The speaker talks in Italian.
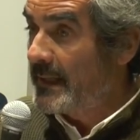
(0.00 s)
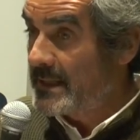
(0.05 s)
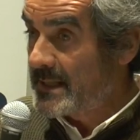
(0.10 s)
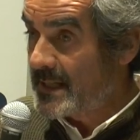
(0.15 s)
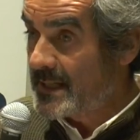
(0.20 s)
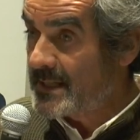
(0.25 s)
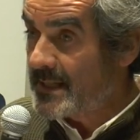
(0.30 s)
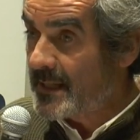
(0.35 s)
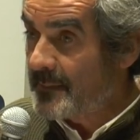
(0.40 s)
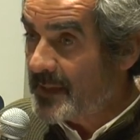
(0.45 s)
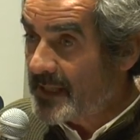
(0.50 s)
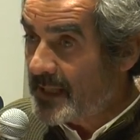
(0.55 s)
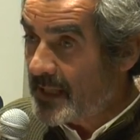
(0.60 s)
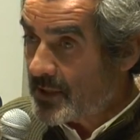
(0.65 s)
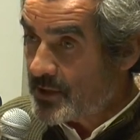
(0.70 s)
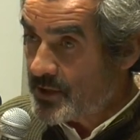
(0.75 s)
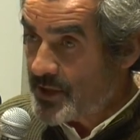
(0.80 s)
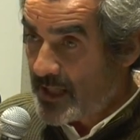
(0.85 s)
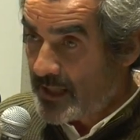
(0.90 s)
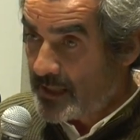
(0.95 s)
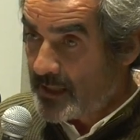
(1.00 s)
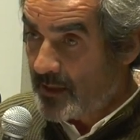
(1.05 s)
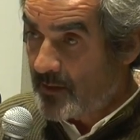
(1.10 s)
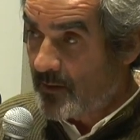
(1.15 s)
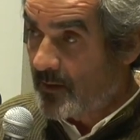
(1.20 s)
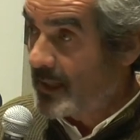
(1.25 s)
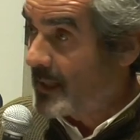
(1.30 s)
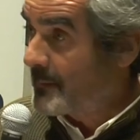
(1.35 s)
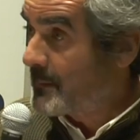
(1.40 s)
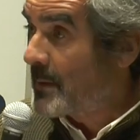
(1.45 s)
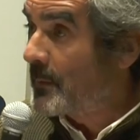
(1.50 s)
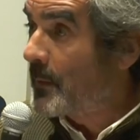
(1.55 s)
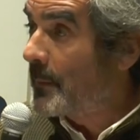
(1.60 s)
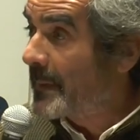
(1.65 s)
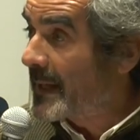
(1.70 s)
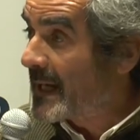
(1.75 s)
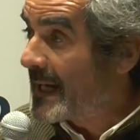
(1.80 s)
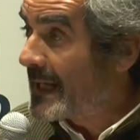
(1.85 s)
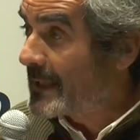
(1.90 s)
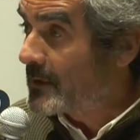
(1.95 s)
il sistema energetico e ne abbiamo
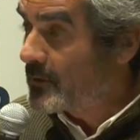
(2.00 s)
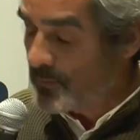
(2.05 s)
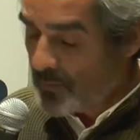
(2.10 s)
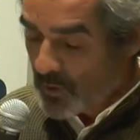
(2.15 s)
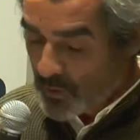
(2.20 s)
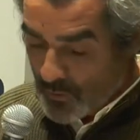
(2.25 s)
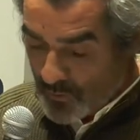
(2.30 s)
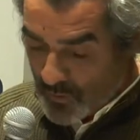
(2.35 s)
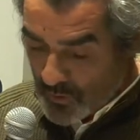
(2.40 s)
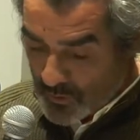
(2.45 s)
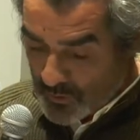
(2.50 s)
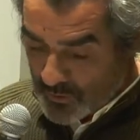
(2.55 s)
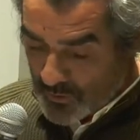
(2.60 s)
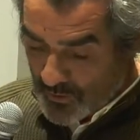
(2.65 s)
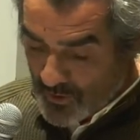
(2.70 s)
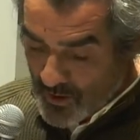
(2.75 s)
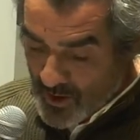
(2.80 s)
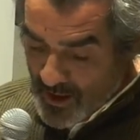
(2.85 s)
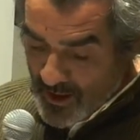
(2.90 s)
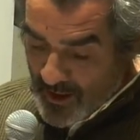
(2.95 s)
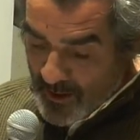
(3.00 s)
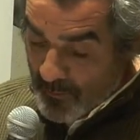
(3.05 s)
parlato in modo molto,